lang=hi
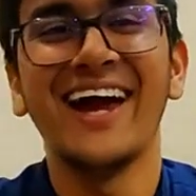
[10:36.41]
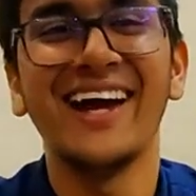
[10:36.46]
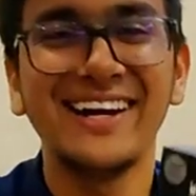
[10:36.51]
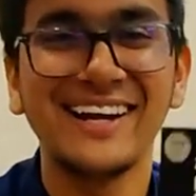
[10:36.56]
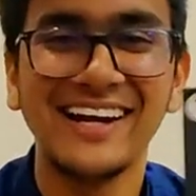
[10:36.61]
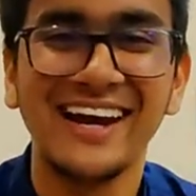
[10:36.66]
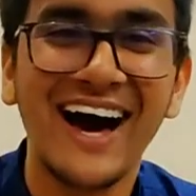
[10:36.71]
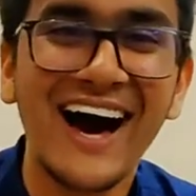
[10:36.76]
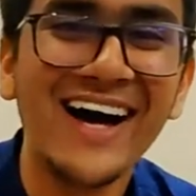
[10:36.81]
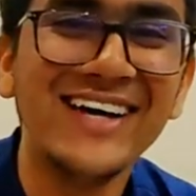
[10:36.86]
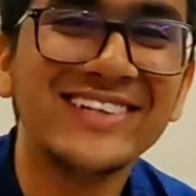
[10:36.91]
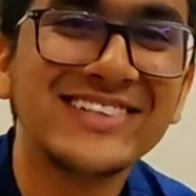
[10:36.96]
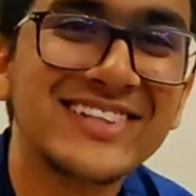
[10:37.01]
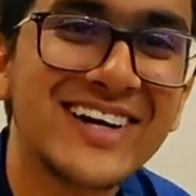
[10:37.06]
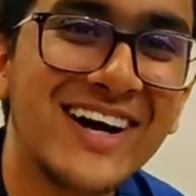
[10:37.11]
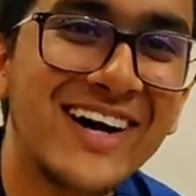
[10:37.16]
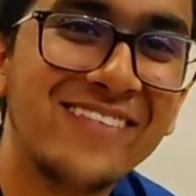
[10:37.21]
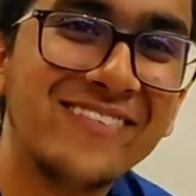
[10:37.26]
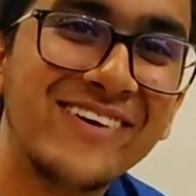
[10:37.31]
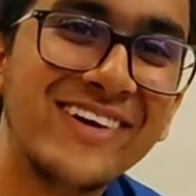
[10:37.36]
एट
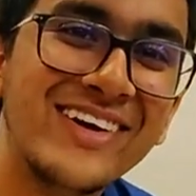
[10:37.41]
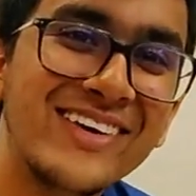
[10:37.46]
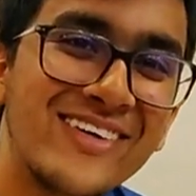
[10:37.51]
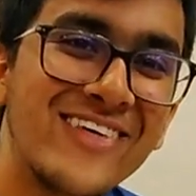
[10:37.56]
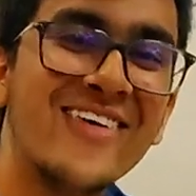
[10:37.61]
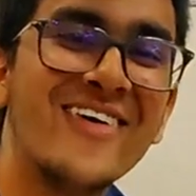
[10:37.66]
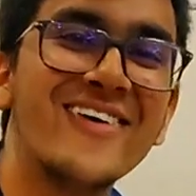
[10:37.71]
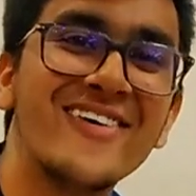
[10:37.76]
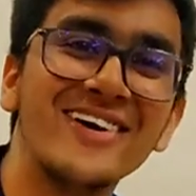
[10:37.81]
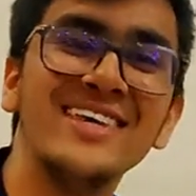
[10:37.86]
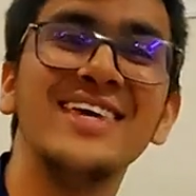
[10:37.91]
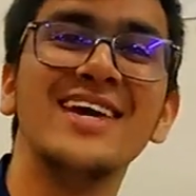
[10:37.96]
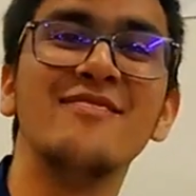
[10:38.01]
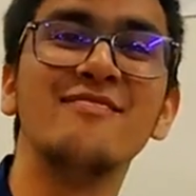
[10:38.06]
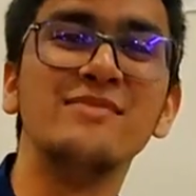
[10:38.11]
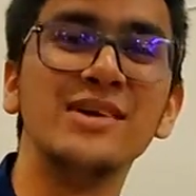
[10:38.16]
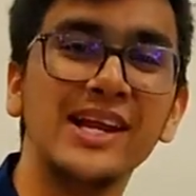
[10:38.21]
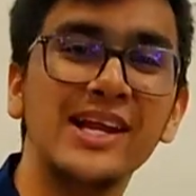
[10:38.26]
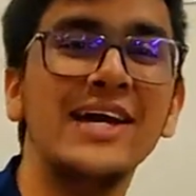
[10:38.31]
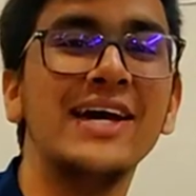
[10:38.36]
लास्ट अपन लोगों को ये
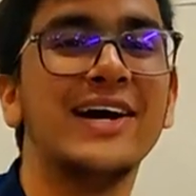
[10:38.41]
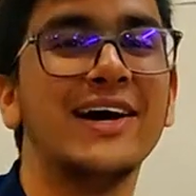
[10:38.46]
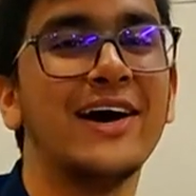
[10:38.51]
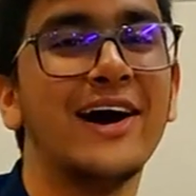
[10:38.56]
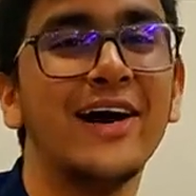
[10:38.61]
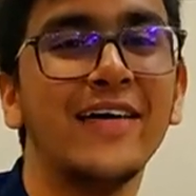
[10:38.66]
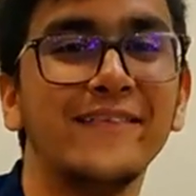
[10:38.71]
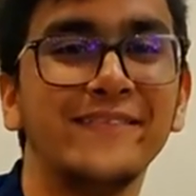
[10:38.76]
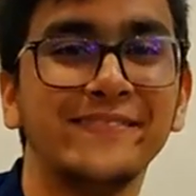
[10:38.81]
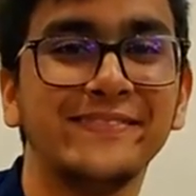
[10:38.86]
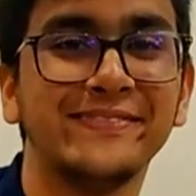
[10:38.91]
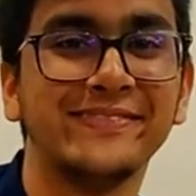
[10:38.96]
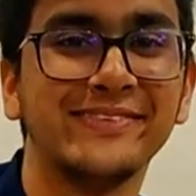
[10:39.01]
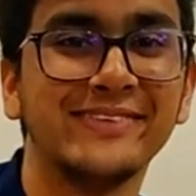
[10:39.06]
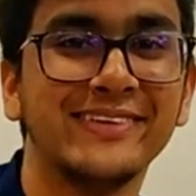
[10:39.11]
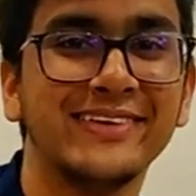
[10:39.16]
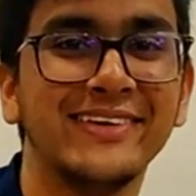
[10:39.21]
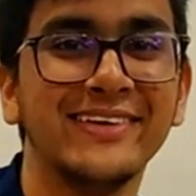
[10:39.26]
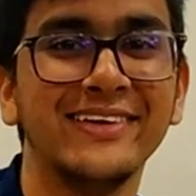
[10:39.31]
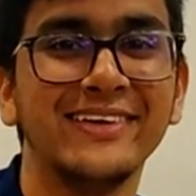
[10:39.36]
मिली गया इसको
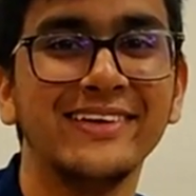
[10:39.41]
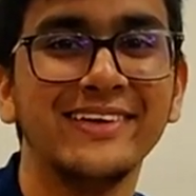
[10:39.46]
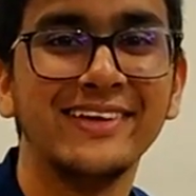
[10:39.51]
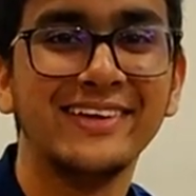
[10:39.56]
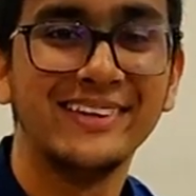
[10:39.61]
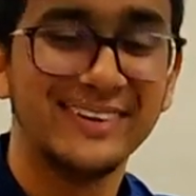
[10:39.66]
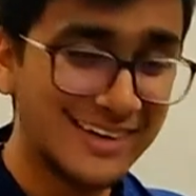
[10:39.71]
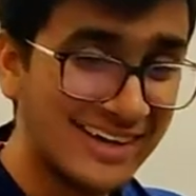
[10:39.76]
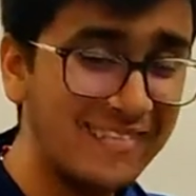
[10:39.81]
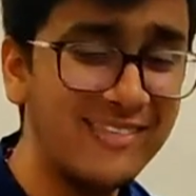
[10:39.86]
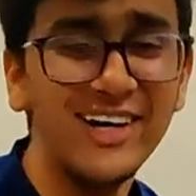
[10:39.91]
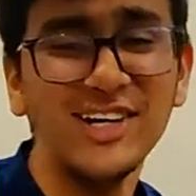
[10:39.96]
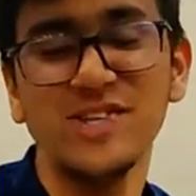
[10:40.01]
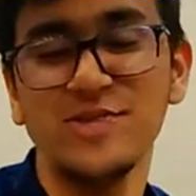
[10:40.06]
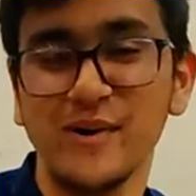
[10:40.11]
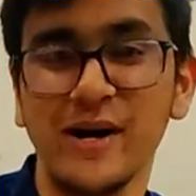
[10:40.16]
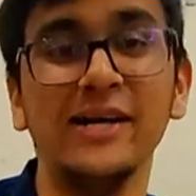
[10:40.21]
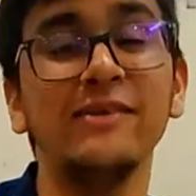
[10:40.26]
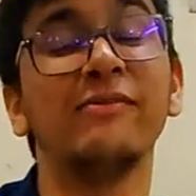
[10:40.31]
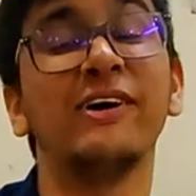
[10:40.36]
खोलने से पहले ये
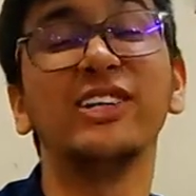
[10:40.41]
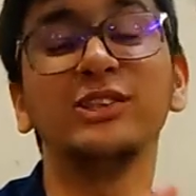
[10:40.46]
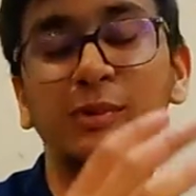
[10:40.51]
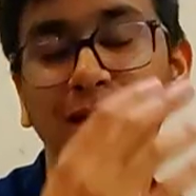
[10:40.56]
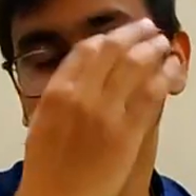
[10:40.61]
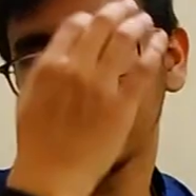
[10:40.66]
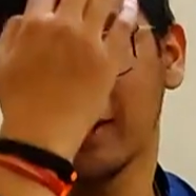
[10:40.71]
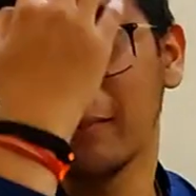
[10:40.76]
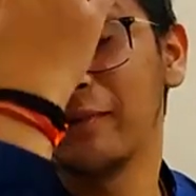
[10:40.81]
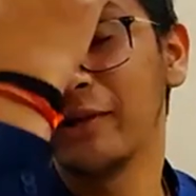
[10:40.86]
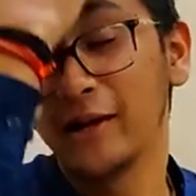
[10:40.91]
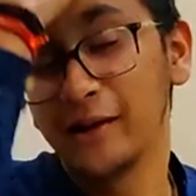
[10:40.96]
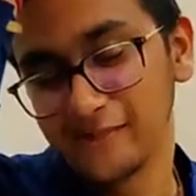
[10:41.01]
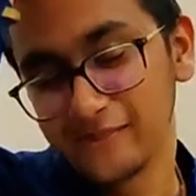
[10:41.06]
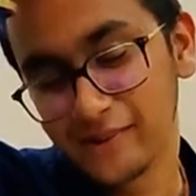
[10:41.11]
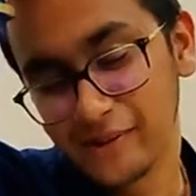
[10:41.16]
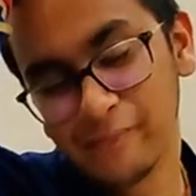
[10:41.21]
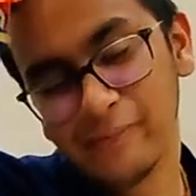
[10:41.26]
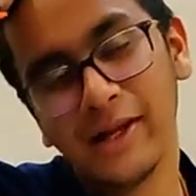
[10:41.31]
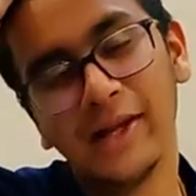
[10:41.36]
वंश भाई वंश भाई
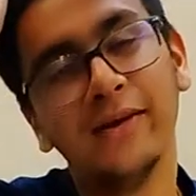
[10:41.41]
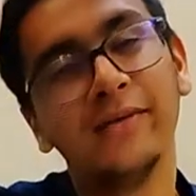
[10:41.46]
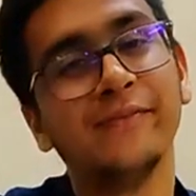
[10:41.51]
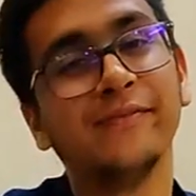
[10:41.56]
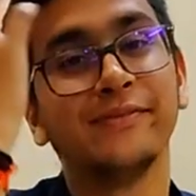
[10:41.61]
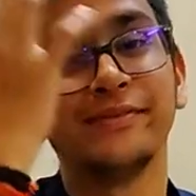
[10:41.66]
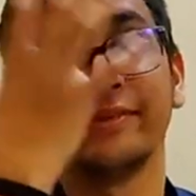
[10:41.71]
थम दे